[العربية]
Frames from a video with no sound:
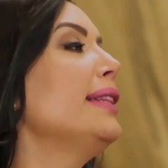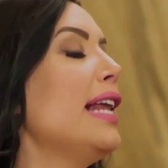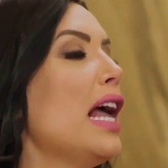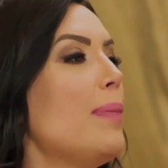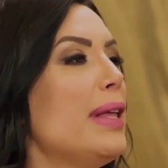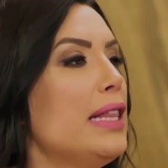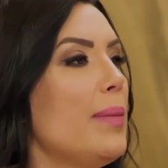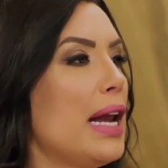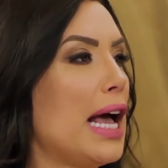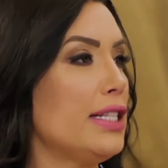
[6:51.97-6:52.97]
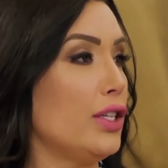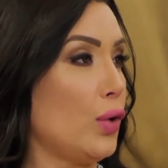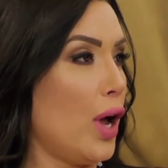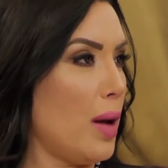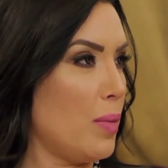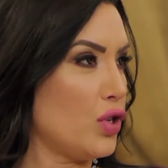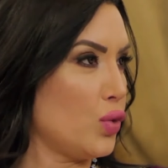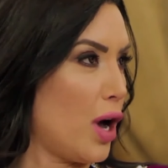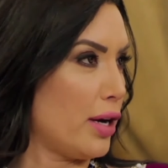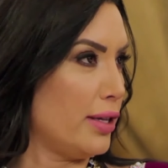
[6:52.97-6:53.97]
بعتلك بنت من عندي تروح
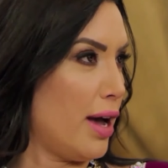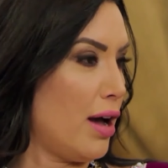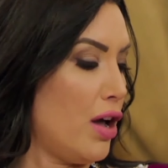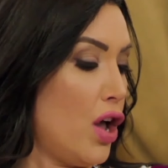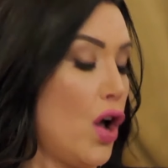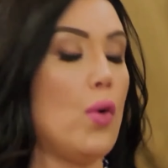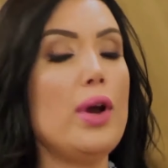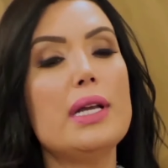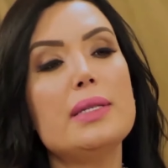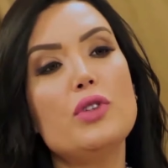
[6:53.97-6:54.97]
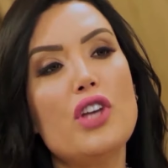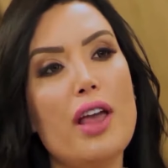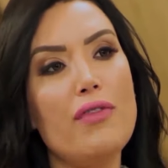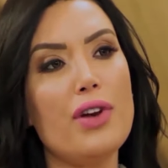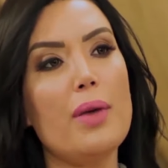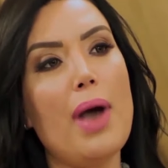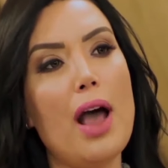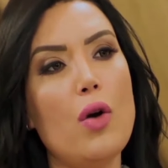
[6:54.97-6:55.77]
المشوار ده والناس مش هيفرق